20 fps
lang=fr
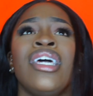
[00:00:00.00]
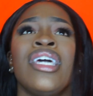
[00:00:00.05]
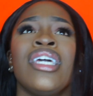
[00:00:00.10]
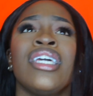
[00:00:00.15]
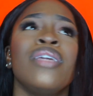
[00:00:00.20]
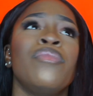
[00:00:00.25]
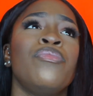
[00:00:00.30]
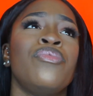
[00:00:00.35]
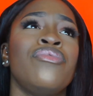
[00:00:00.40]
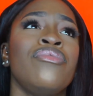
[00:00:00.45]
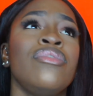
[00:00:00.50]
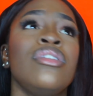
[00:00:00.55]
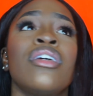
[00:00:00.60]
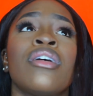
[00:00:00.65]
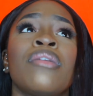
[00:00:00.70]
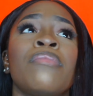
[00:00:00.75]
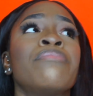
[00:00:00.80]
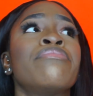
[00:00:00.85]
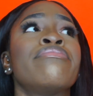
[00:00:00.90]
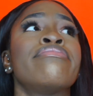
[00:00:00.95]
et puis
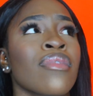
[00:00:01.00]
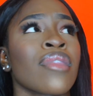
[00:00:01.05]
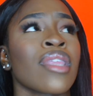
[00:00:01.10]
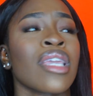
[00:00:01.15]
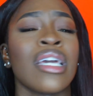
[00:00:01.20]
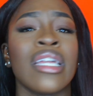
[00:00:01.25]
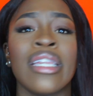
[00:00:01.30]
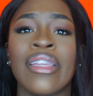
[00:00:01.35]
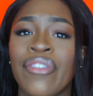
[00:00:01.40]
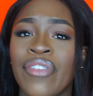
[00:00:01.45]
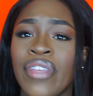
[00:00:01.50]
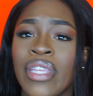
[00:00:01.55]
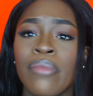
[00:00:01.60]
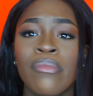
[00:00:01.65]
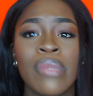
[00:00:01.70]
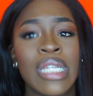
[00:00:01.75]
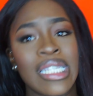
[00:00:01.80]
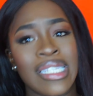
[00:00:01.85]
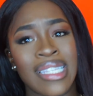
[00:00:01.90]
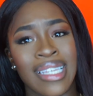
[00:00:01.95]
les films
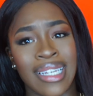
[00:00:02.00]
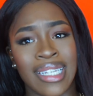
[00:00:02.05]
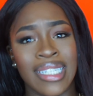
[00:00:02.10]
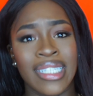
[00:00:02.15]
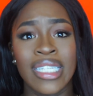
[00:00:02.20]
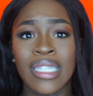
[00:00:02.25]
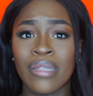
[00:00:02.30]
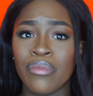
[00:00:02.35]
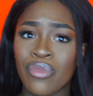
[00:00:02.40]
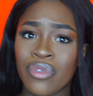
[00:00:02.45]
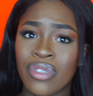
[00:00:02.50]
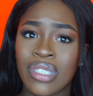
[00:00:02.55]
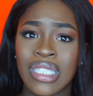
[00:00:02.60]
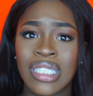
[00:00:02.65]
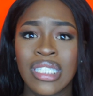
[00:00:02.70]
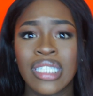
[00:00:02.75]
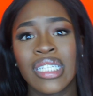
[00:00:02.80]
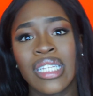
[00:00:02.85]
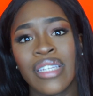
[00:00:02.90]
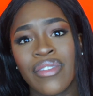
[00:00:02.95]
les séries les
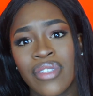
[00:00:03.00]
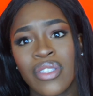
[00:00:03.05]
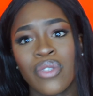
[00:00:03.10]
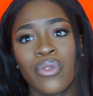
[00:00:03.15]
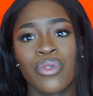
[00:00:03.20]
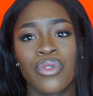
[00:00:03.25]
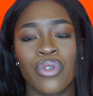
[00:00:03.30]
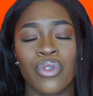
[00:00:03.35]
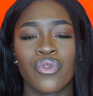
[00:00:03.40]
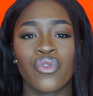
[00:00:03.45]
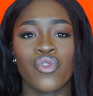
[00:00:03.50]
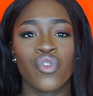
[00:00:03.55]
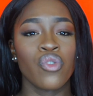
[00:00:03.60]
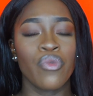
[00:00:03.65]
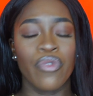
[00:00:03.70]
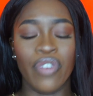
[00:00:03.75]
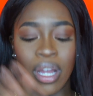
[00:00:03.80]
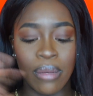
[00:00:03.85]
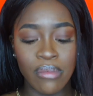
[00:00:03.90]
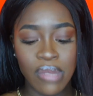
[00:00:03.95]
musiques les vidéos sur YouTube
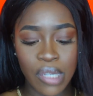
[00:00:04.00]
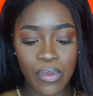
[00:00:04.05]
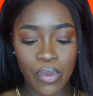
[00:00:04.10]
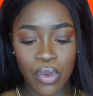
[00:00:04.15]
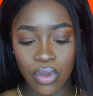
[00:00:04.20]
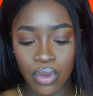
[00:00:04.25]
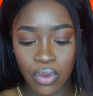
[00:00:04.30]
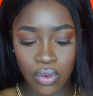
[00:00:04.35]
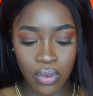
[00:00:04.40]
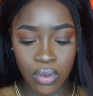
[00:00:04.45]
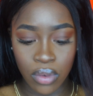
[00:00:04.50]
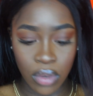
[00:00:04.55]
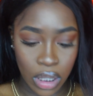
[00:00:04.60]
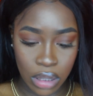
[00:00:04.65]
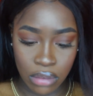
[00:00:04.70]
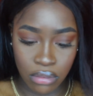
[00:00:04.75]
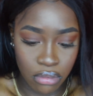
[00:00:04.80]
enfin un petit peu de tout quoi